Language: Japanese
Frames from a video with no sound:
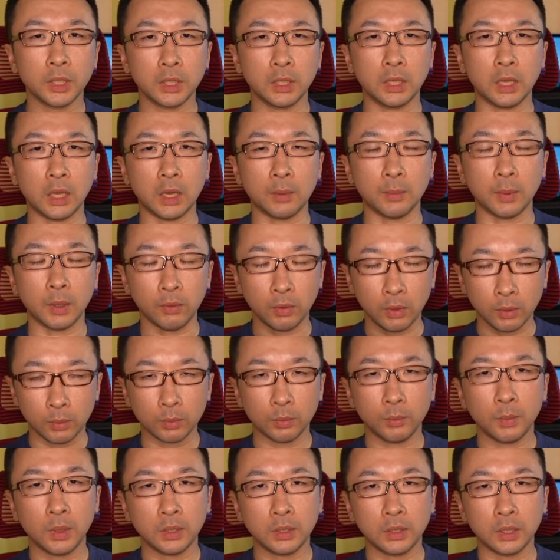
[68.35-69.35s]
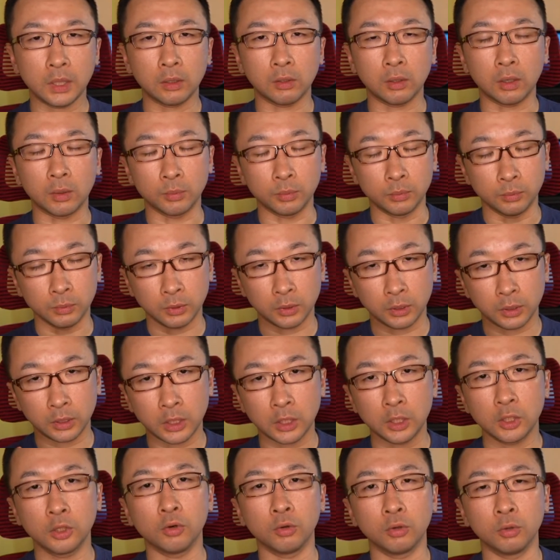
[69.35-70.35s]
ディア、まあ、ウェブメディアというか
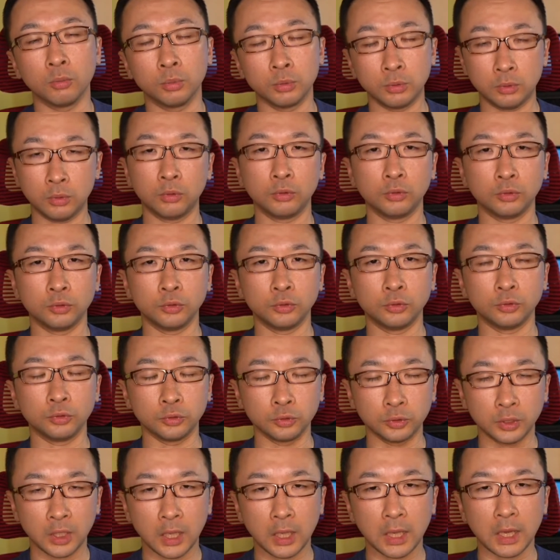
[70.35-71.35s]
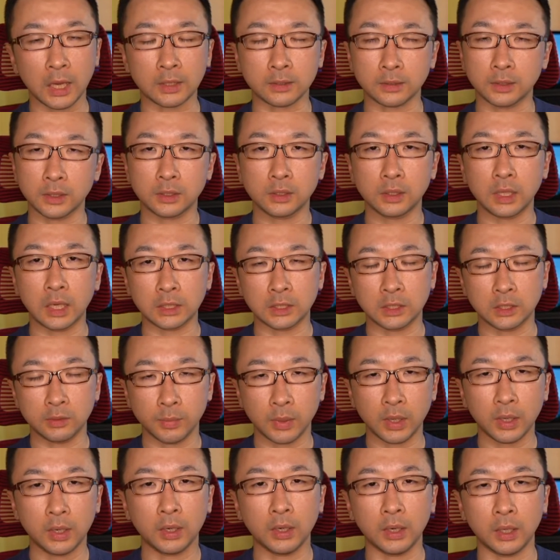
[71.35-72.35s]
企業のブログでアクセスが
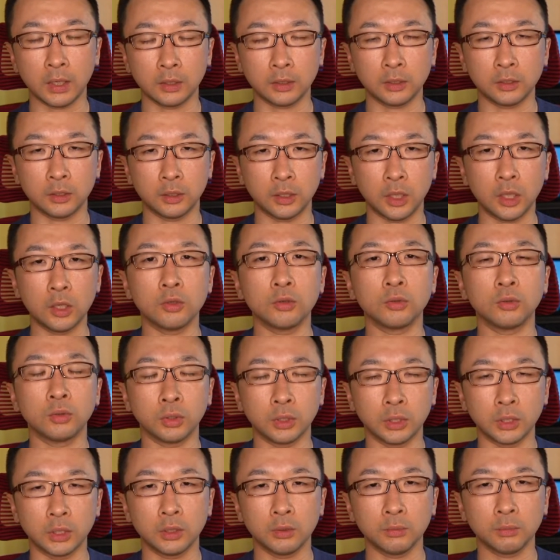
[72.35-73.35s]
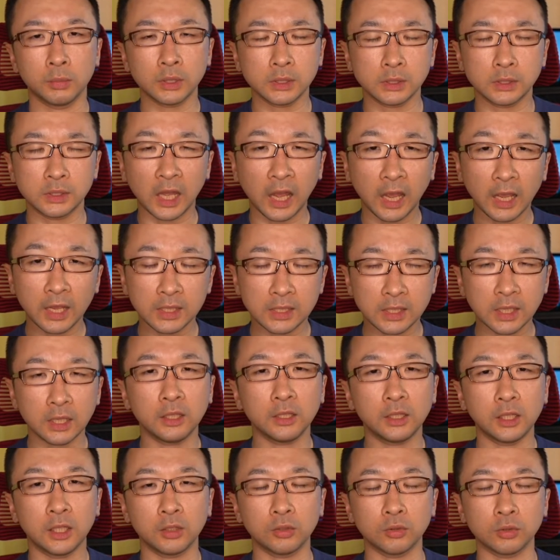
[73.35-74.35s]
集まらないっていう時まず大
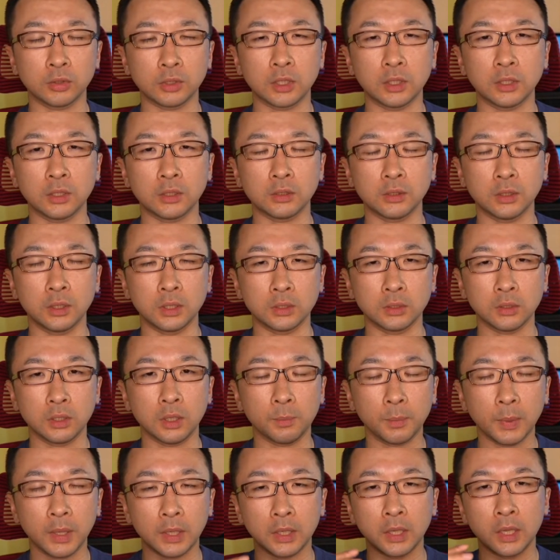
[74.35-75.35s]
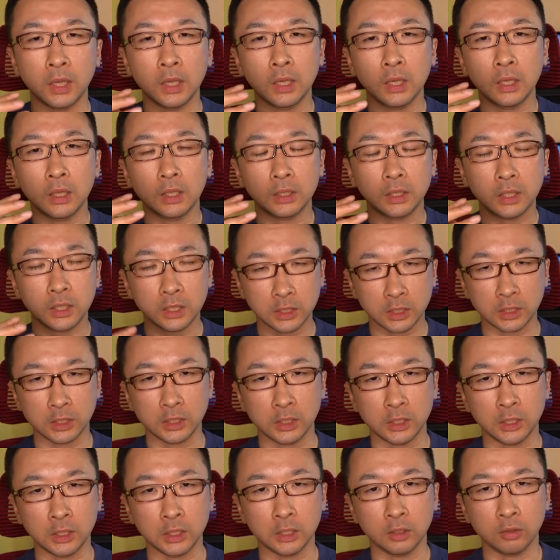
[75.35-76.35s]
前提としてですねそやっぱり記
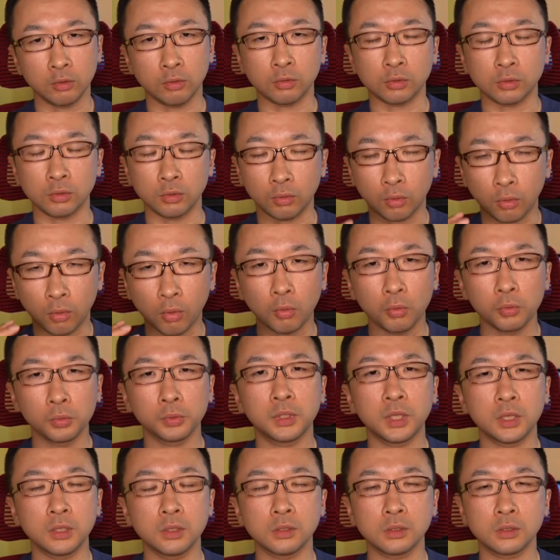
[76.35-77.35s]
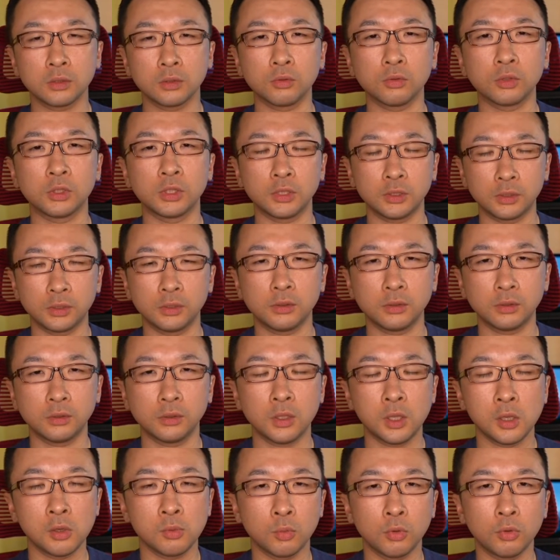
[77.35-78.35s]
事のそのコンテンツの質っ
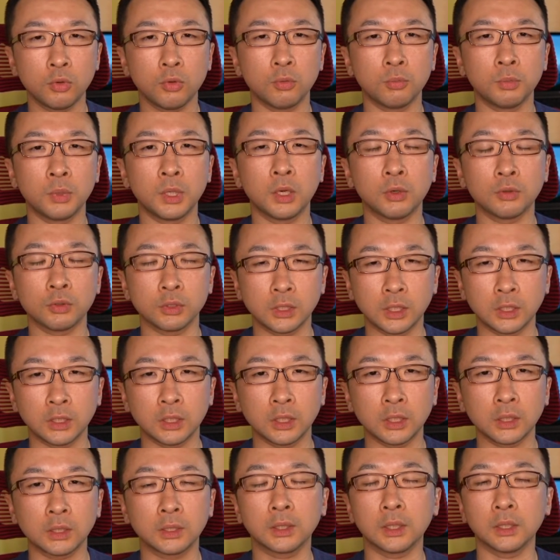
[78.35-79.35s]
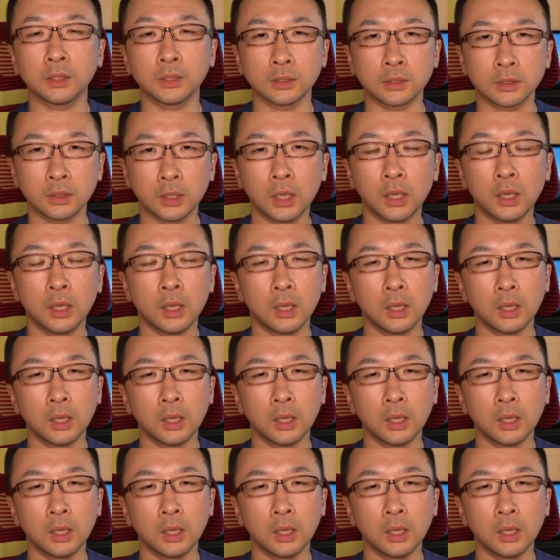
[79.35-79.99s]
ていうものを見直していただきたいんですね。